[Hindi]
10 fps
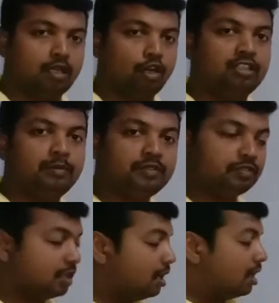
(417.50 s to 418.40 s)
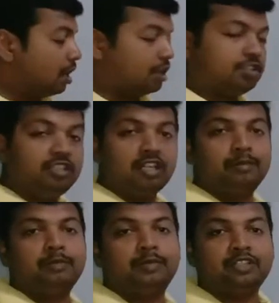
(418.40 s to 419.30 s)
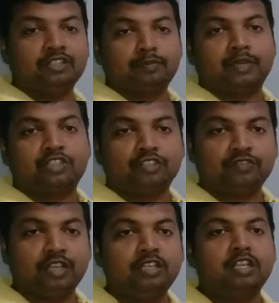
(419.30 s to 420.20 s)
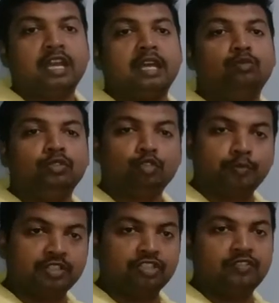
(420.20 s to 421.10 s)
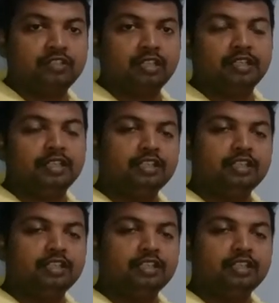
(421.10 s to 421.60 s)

ऑल द बेस्ट और जिन्हें अभी परचेज परचेज नहीं किया है वो इसको परचेज कर लें